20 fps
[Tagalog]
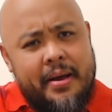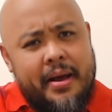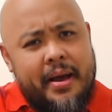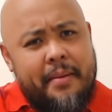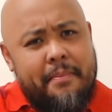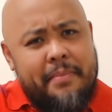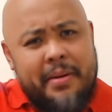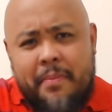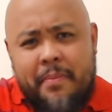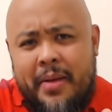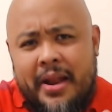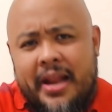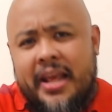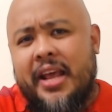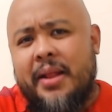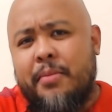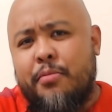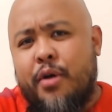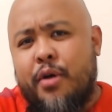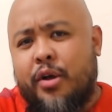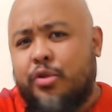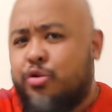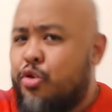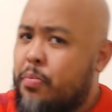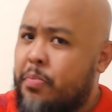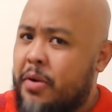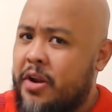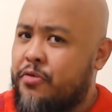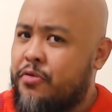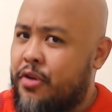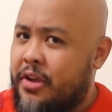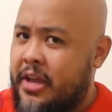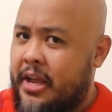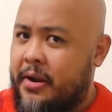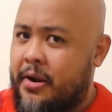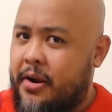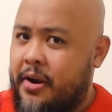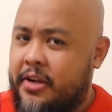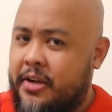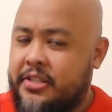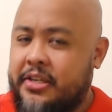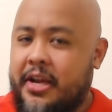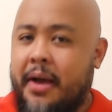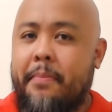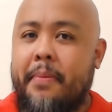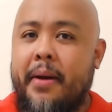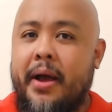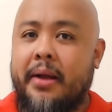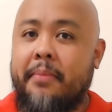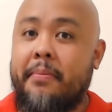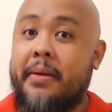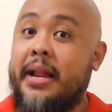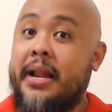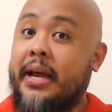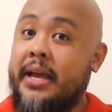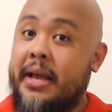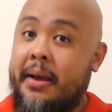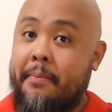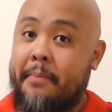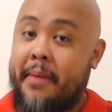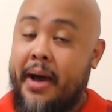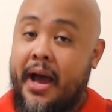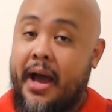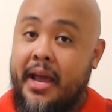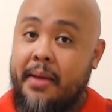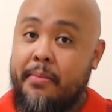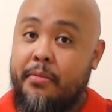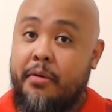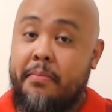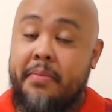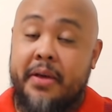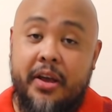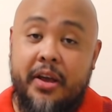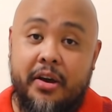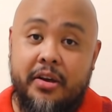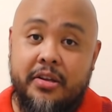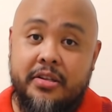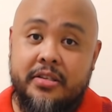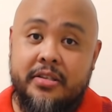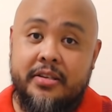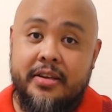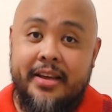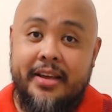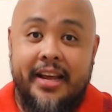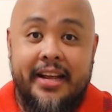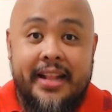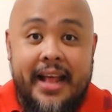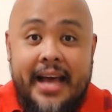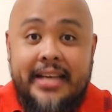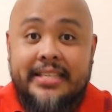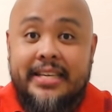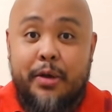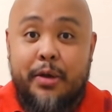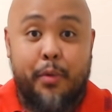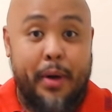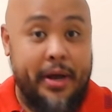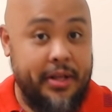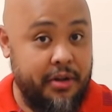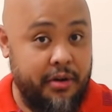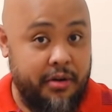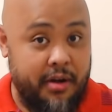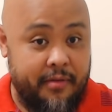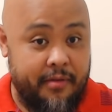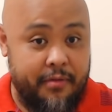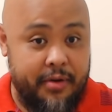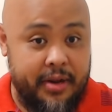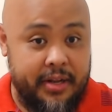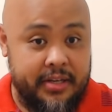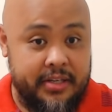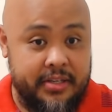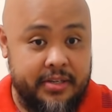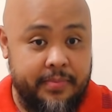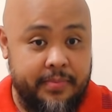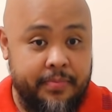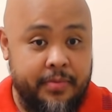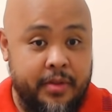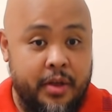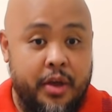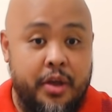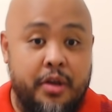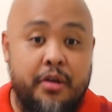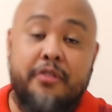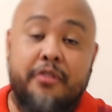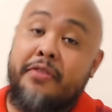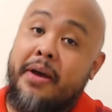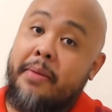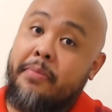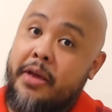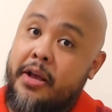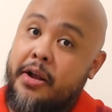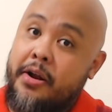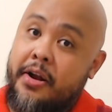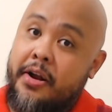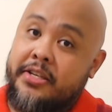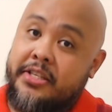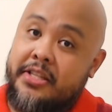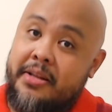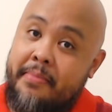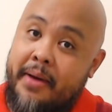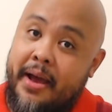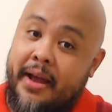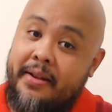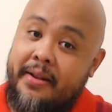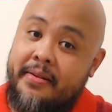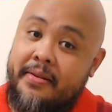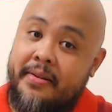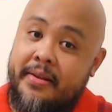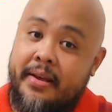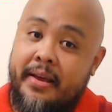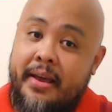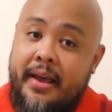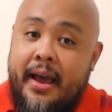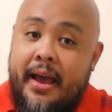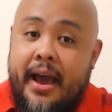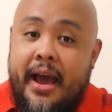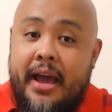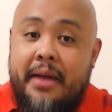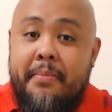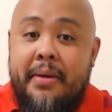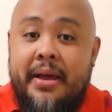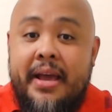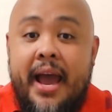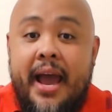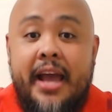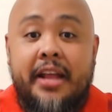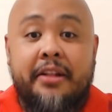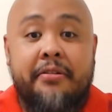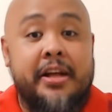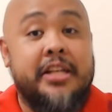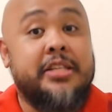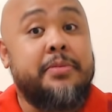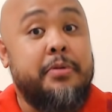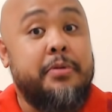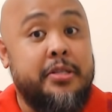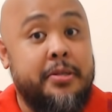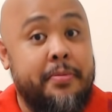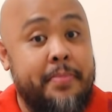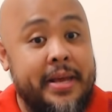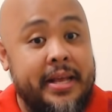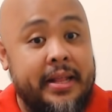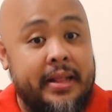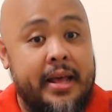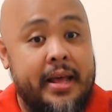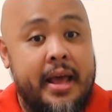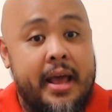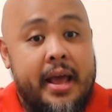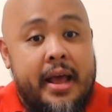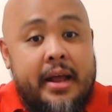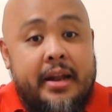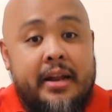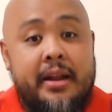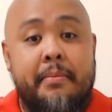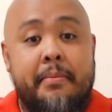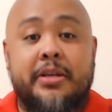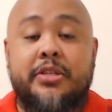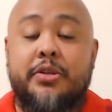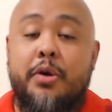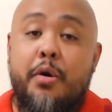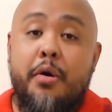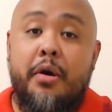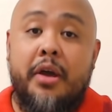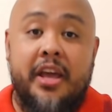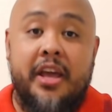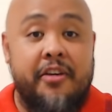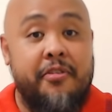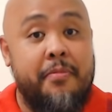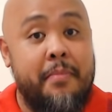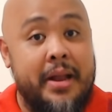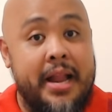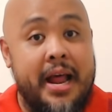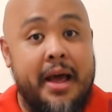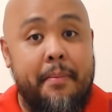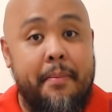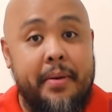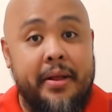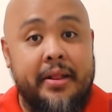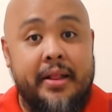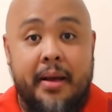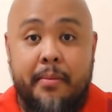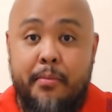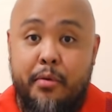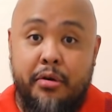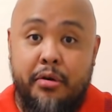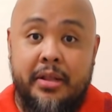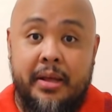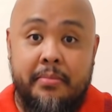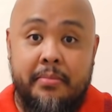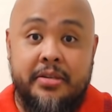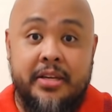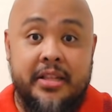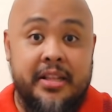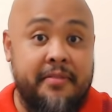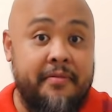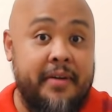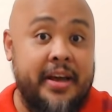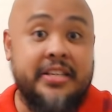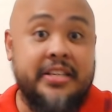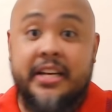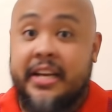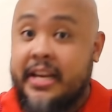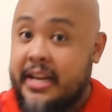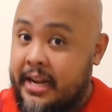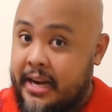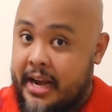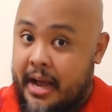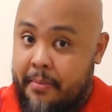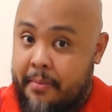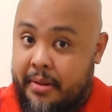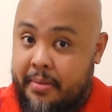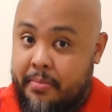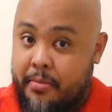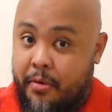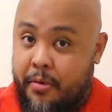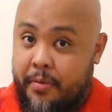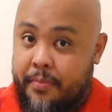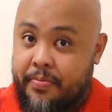Pipiliin mo ang 2.4 GHz kapag malaki ang bahay mo because it has a wider coverage. Yung 5 GHz naman ay may high transfer speed na mas okay if malapit ang modem sa device na ginagamit mo.